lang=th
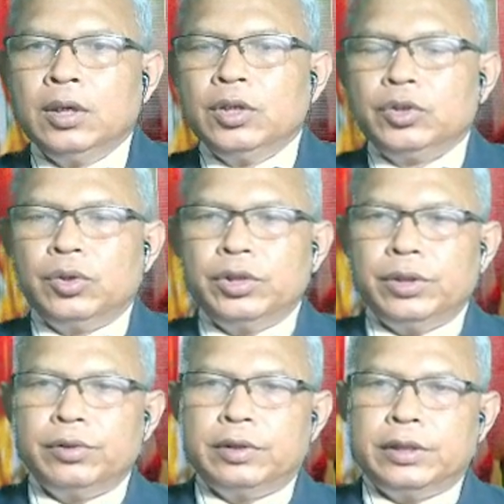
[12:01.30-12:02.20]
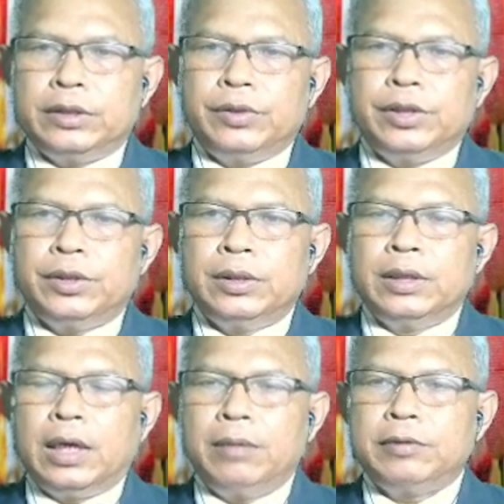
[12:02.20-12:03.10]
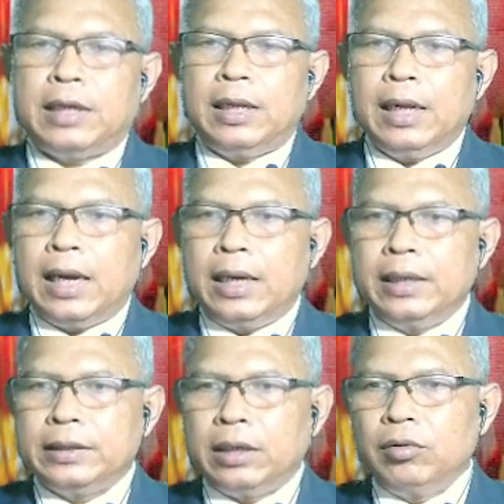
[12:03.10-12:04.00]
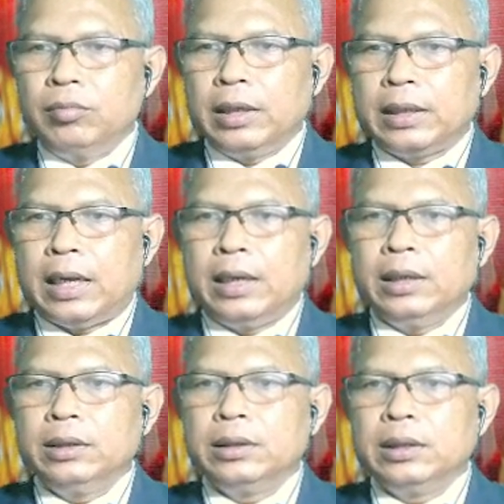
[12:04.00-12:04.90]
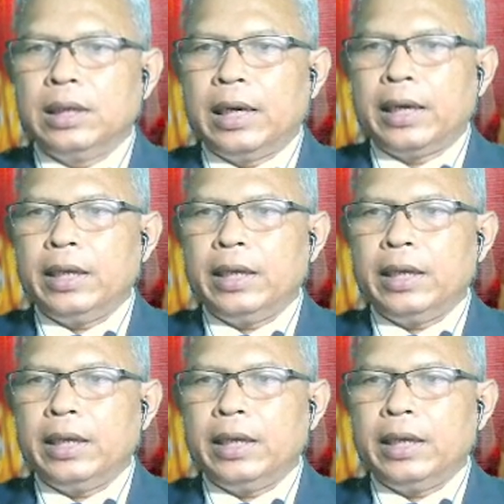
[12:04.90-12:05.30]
social situation นะครับสถานการณ์ในสังคมต่างๆ นั่นคือ a get